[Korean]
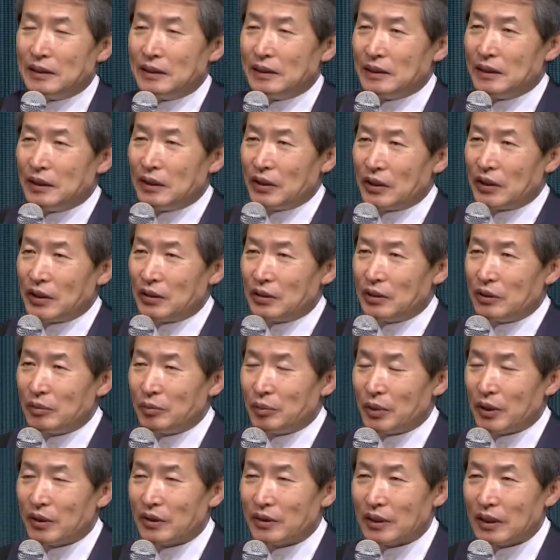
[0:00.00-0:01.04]
어,
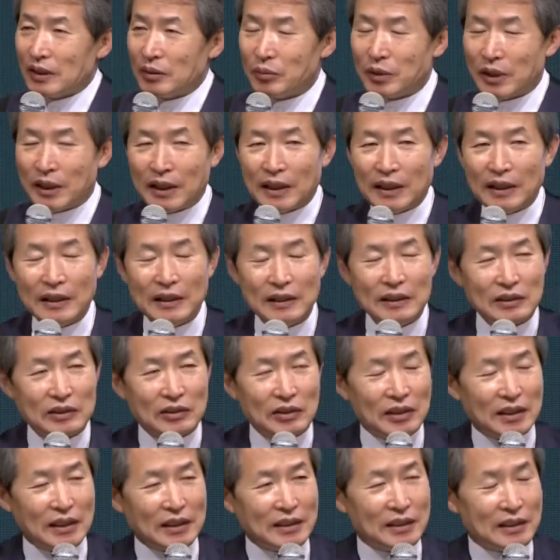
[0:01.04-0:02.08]
어려운 병 때문에
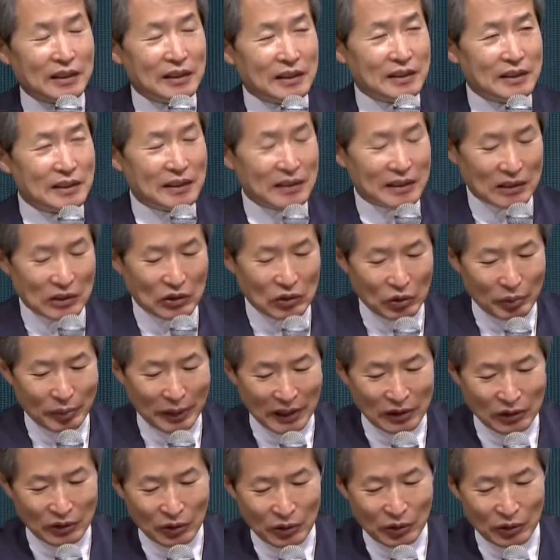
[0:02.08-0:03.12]
저한테 이제 기도
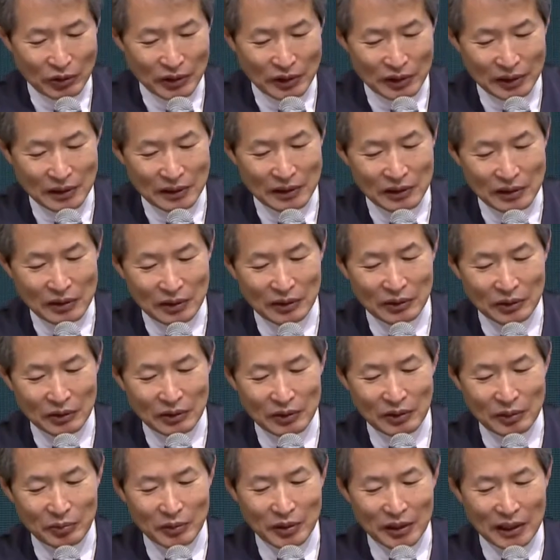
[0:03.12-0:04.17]
받으러 오시는
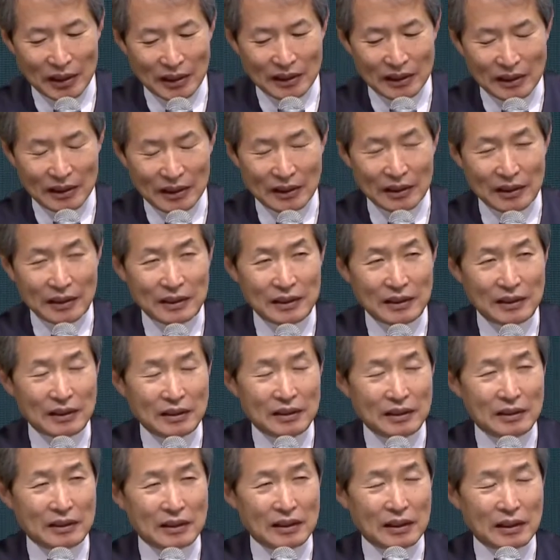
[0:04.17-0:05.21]
성도님들한테
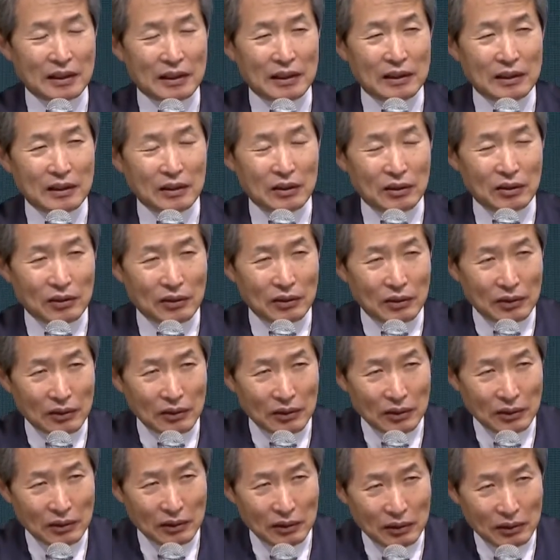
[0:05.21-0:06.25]
제가
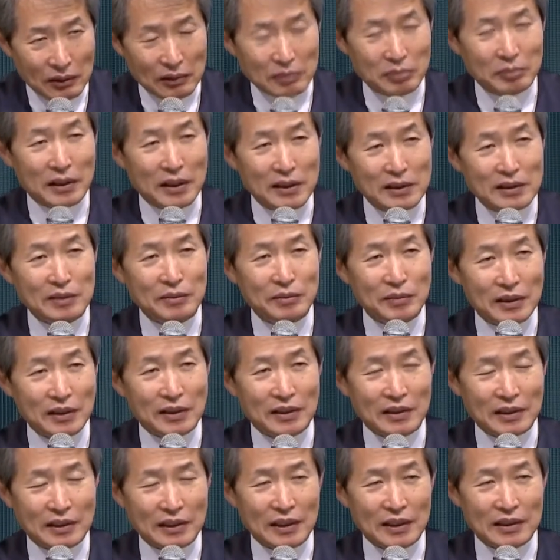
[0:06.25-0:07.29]
꼭
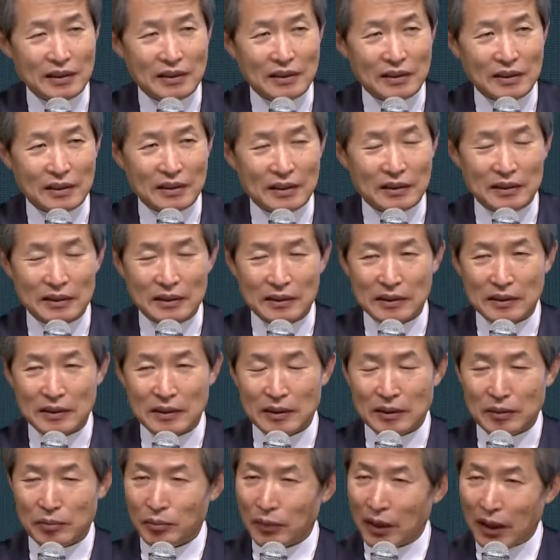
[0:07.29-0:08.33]
말씀드리는 게 있어요.
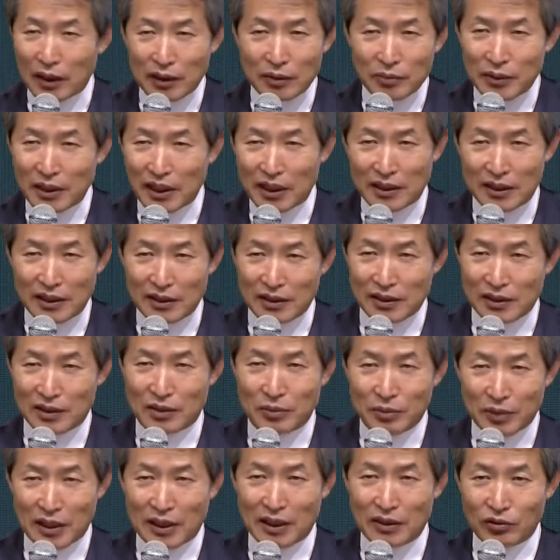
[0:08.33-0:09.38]
마음
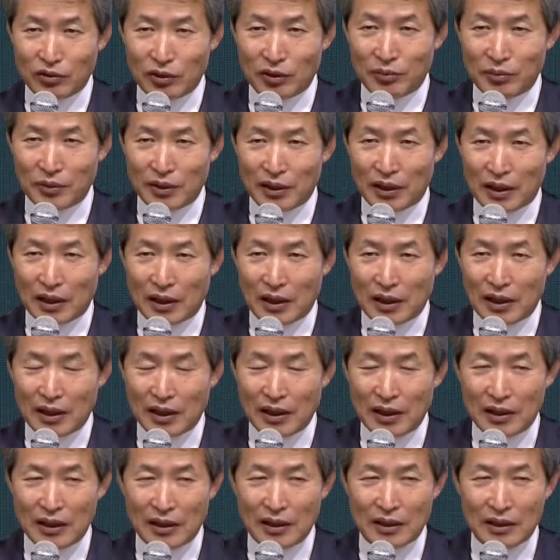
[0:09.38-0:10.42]
약해지시면 안
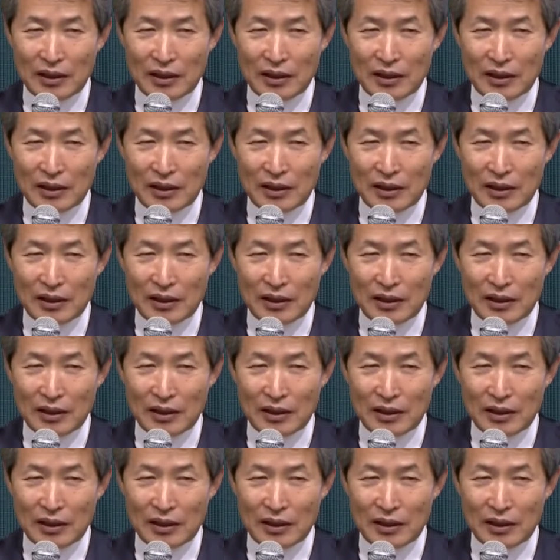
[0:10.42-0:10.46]
됩니다.